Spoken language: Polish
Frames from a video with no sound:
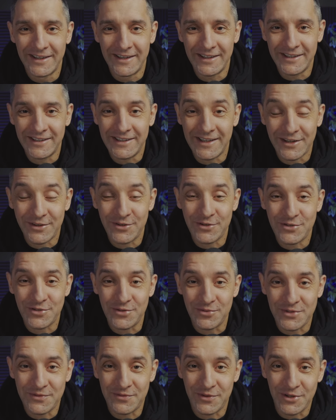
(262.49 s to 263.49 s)
i
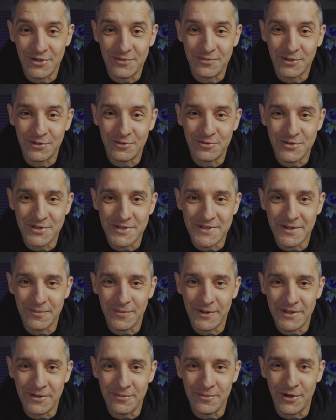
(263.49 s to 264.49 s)
jakością swojej podróży za
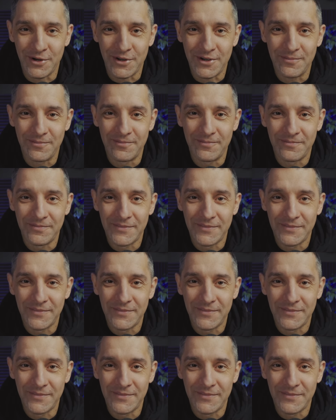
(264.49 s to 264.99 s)
Panem Bogiem.